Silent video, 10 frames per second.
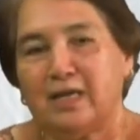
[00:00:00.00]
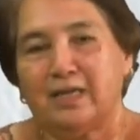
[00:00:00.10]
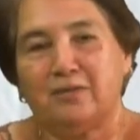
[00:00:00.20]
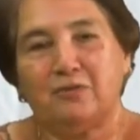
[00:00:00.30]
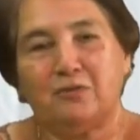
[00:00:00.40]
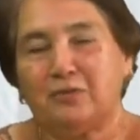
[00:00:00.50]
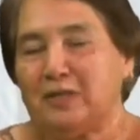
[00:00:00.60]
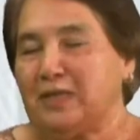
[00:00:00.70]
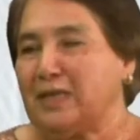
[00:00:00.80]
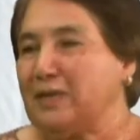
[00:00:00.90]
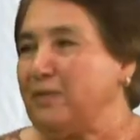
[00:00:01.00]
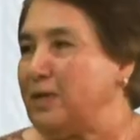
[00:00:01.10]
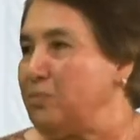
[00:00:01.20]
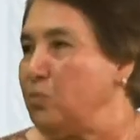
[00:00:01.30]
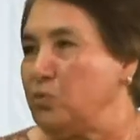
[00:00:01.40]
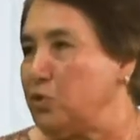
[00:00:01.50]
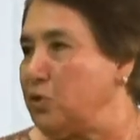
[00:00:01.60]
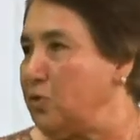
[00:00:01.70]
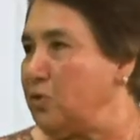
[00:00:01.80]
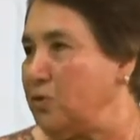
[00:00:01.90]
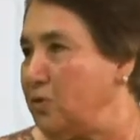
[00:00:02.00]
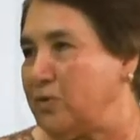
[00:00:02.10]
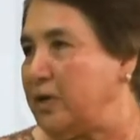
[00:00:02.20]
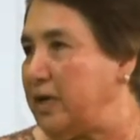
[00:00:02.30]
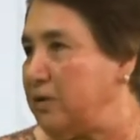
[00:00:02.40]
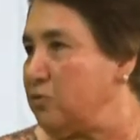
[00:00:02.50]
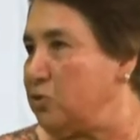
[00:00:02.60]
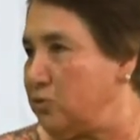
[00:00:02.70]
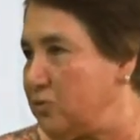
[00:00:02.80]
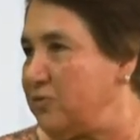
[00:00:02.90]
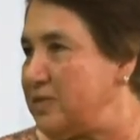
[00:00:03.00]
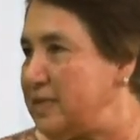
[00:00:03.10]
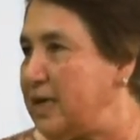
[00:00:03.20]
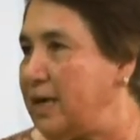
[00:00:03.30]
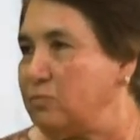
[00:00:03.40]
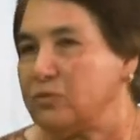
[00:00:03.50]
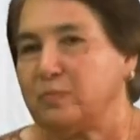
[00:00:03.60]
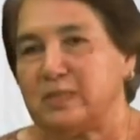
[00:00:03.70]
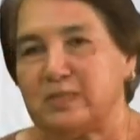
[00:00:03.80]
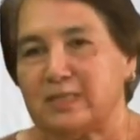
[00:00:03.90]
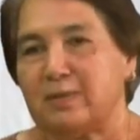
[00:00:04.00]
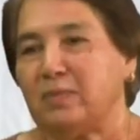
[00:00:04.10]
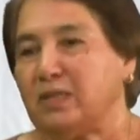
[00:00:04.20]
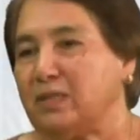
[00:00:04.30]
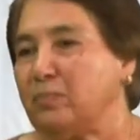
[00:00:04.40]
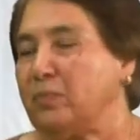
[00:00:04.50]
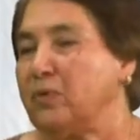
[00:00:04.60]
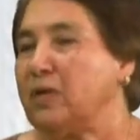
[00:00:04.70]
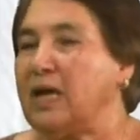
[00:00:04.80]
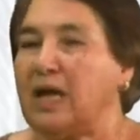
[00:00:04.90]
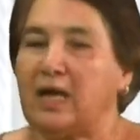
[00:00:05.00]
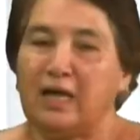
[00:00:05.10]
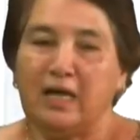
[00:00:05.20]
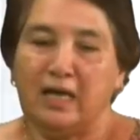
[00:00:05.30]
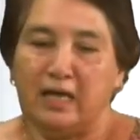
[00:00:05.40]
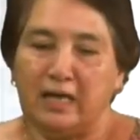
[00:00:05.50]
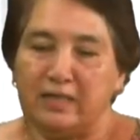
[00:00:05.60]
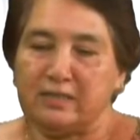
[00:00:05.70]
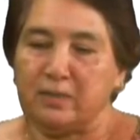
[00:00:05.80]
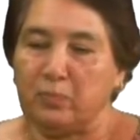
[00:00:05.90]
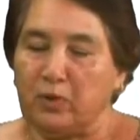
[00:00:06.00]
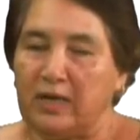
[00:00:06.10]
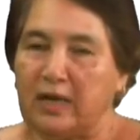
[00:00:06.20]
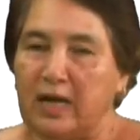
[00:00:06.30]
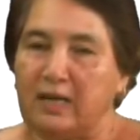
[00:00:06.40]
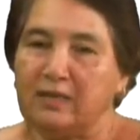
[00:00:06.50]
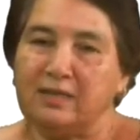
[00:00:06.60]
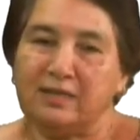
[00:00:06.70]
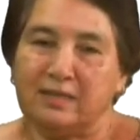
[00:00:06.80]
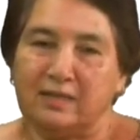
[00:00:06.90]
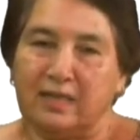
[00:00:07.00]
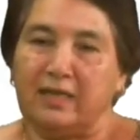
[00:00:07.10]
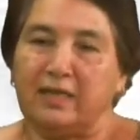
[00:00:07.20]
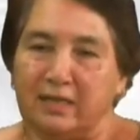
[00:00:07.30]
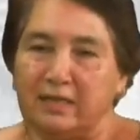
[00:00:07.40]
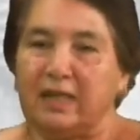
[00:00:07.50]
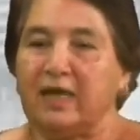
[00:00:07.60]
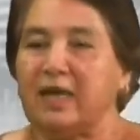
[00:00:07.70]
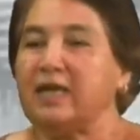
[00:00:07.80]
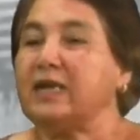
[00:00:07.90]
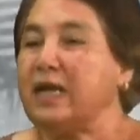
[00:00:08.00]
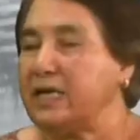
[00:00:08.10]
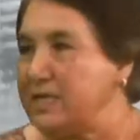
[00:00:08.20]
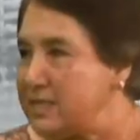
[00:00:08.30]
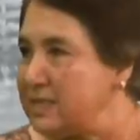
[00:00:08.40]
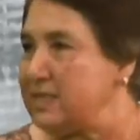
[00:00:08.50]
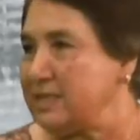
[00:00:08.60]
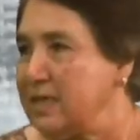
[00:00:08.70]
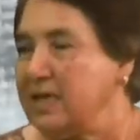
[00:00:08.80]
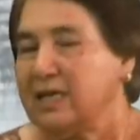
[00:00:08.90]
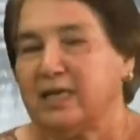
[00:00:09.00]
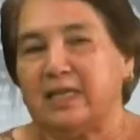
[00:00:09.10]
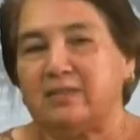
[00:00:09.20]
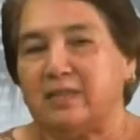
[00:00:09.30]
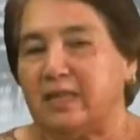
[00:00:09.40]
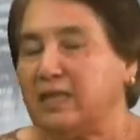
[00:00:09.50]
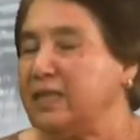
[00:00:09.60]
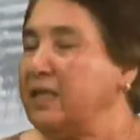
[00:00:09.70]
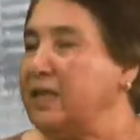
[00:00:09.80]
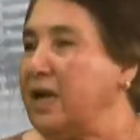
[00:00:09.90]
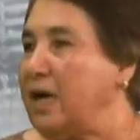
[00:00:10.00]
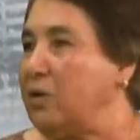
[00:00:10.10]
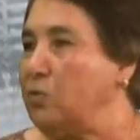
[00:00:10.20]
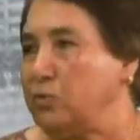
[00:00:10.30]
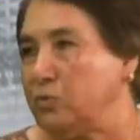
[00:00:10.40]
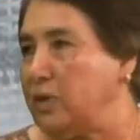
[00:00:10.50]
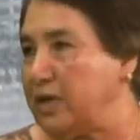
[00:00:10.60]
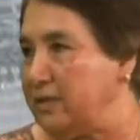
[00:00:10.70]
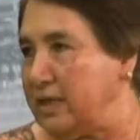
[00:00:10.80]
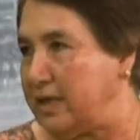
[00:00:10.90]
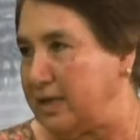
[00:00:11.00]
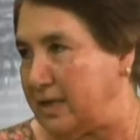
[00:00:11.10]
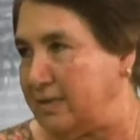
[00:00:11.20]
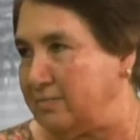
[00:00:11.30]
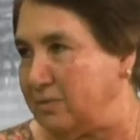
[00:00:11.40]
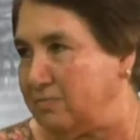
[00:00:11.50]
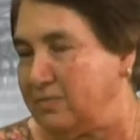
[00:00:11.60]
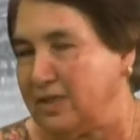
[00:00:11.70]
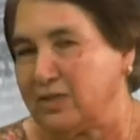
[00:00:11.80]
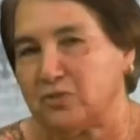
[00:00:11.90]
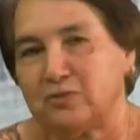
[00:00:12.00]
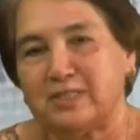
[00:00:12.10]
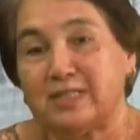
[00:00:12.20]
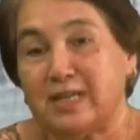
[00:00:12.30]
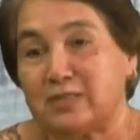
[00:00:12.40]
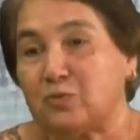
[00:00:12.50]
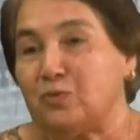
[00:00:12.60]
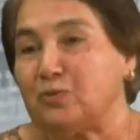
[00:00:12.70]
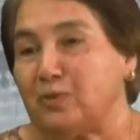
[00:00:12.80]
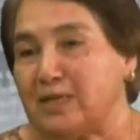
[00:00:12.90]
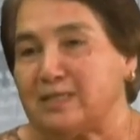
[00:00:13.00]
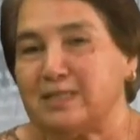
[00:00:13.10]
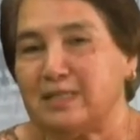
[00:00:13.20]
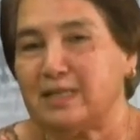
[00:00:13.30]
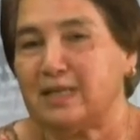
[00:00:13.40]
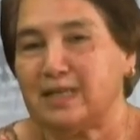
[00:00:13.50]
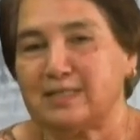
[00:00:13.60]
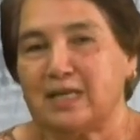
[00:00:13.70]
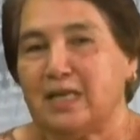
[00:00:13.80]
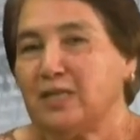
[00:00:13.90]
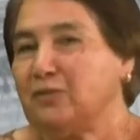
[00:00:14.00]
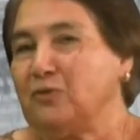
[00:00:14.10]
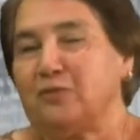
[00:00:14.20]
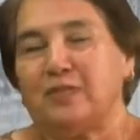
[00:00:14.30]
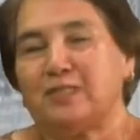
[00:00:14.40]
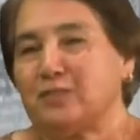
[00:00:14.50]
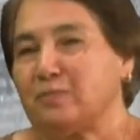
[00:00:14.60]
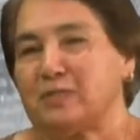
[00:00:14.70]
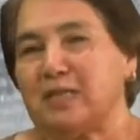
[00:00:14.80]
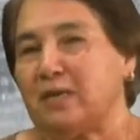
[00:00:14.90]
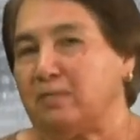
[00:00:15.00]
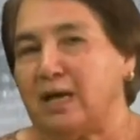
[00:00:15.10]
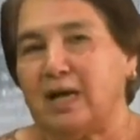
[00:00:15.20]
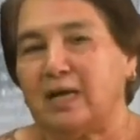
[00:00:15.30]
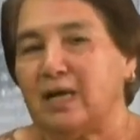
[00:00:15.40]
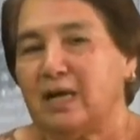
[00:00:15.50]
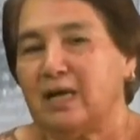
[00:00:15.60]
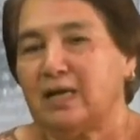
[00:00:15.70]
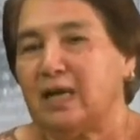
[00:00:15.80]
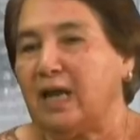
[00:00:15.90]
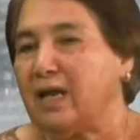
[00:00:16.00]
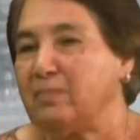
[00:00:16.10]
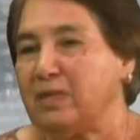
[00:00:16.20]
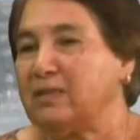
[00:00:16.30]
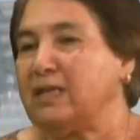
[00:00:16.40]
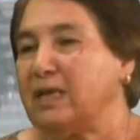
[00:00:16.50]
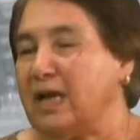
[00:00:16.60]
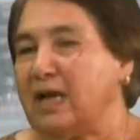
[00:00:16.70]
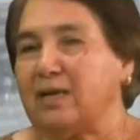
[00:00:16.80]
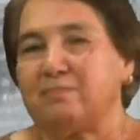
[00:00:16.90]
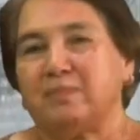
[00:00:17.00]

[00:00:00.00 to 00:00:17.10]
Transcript: no tiene que ver mucho con lo que nosotros festejamos precisamente por, la, este, por el gran, eh, la gran raíz que tiene de la cultura indígena. ¿no? De hecho, es en las culturas indígenas donde se observa claramente la,